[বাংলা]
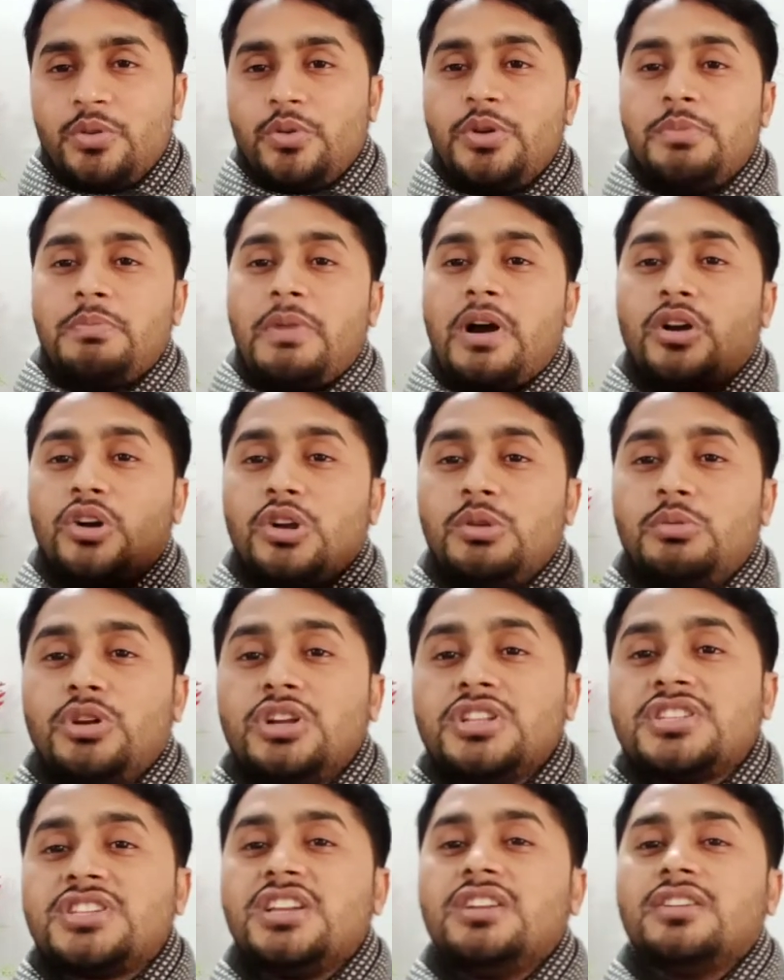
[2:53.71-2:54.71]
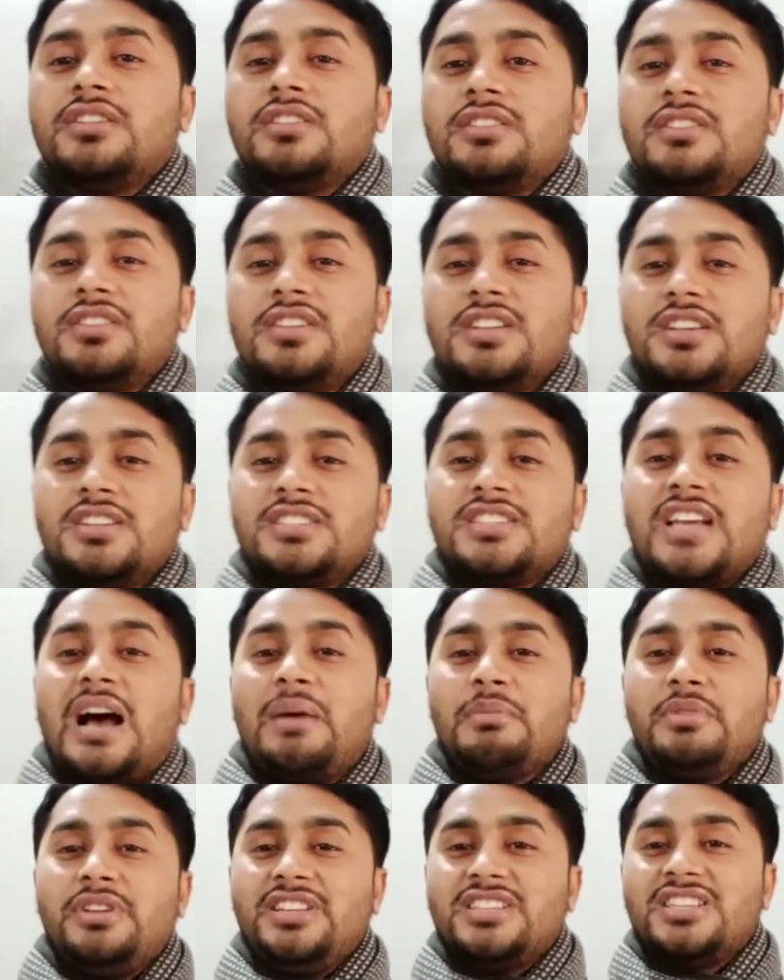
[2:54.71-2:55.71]
ওই পাগল বলেছিল যে
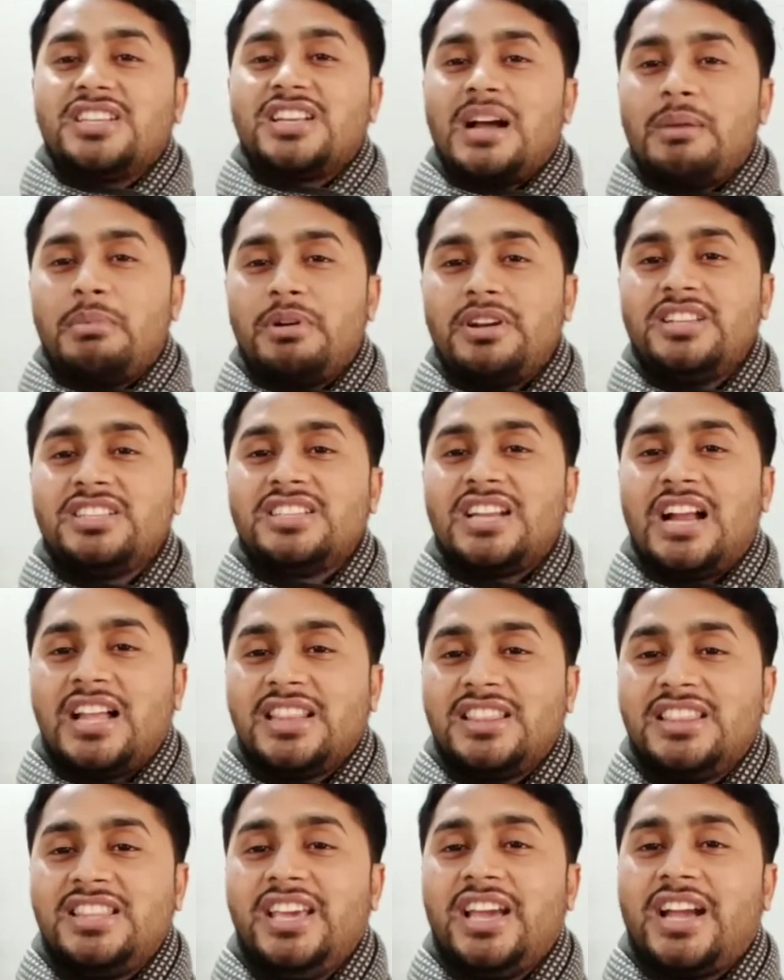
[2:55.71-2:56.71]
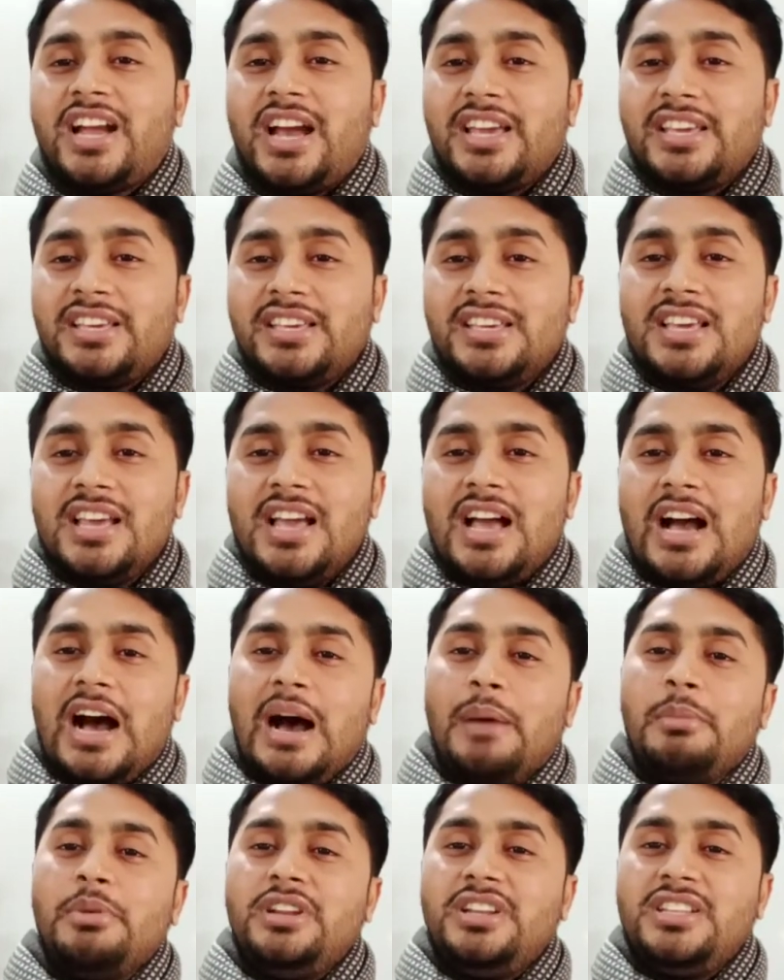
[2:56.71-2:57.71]
আমি নিজের খাবার নিজের হাত দিয়ে খাই
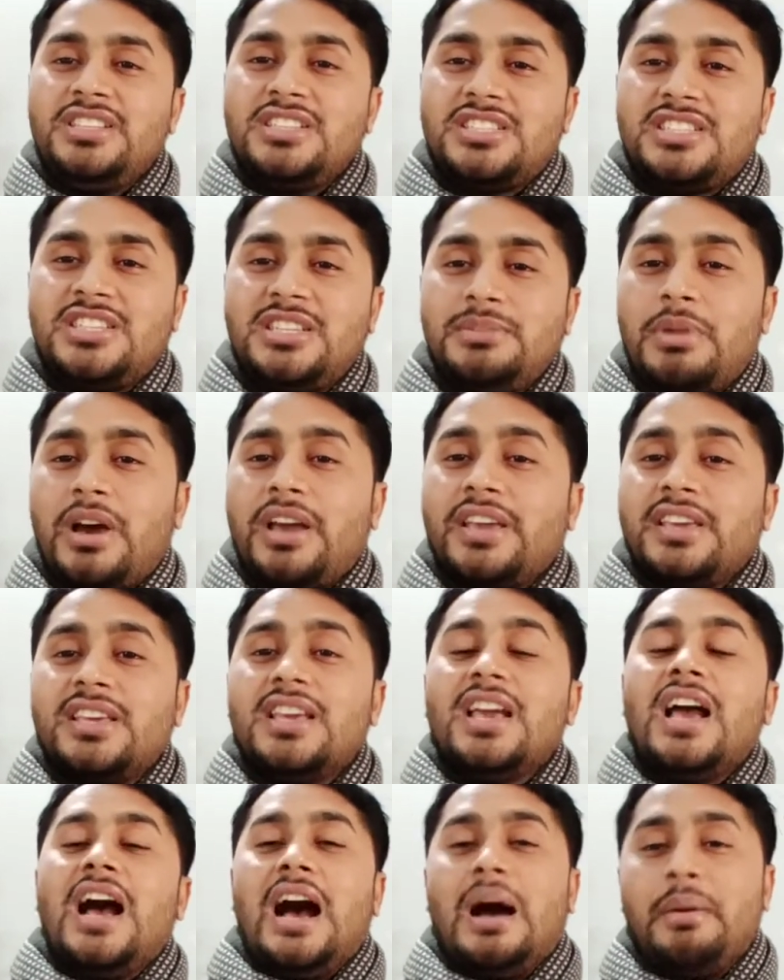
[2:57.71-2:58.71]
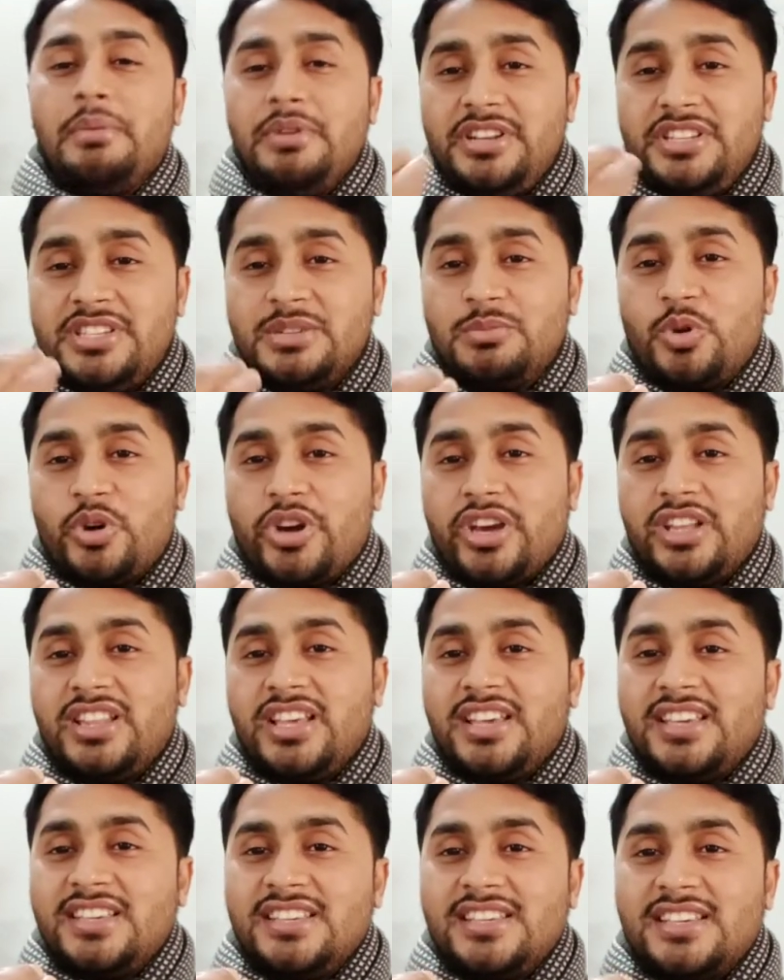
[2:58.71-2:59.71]
আমি নিজে চিবাই আমি নিজে মুখে
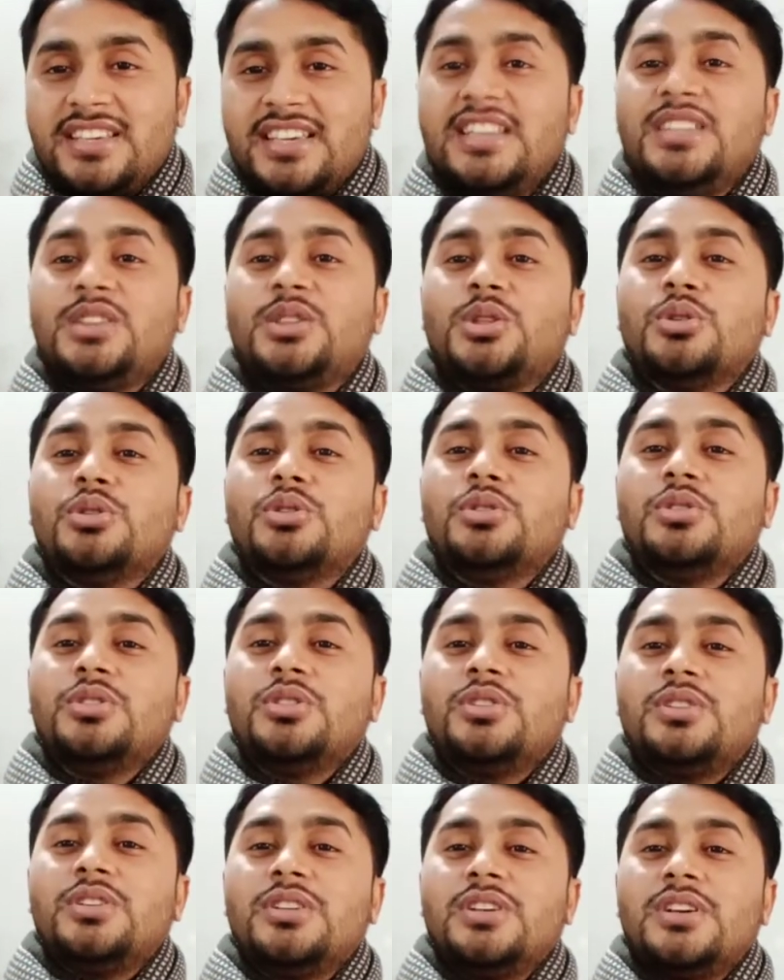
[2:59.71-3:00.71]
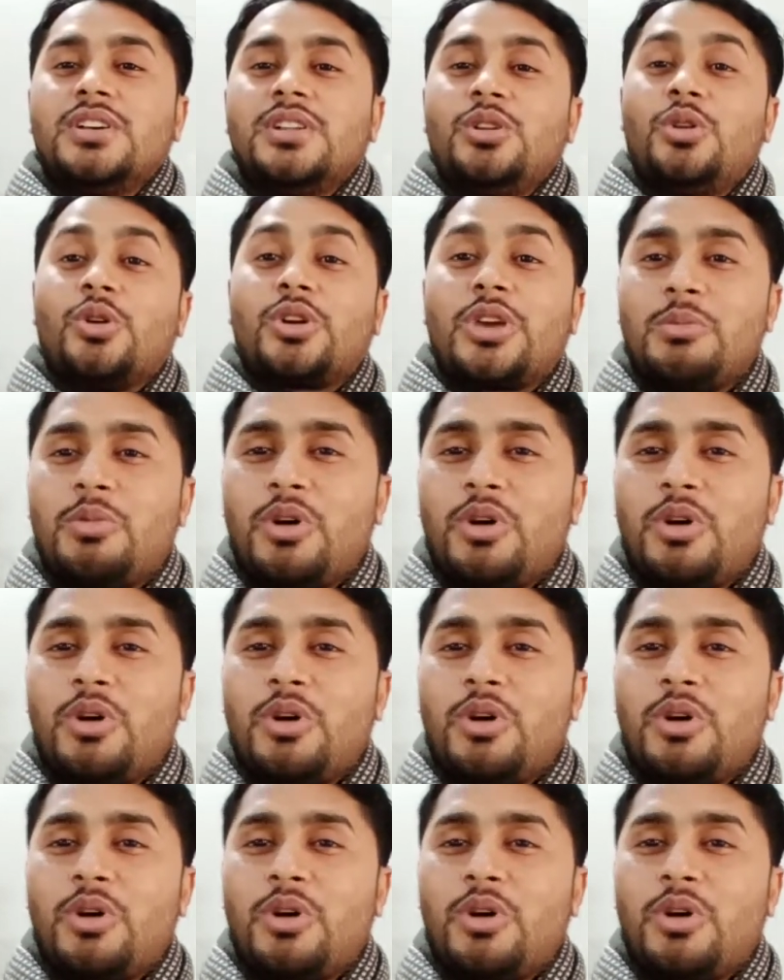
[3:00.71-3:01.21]
দেই কিন্তু লোকে